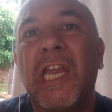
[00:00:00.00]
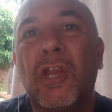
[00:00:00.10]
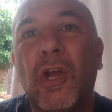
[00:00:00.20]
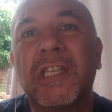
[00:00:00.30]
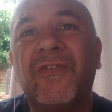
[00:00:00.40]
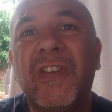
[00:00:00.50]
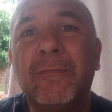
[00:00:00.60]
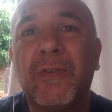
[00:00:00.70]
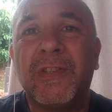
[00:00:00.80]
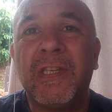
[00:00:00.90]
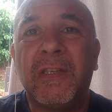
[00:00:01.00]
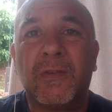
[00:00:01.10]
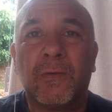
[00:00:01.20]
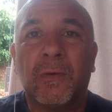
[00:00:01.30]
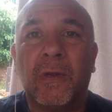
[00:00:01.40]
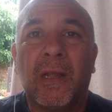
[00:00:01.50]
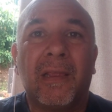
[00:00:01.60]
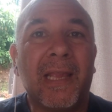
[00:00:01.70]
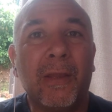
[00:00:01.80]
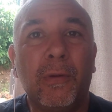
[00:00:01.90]
E nós vimos isso
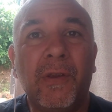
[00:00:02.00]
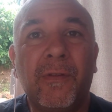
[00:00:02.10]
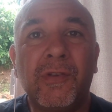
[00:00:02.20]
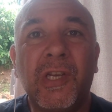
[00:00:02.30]
lá no livro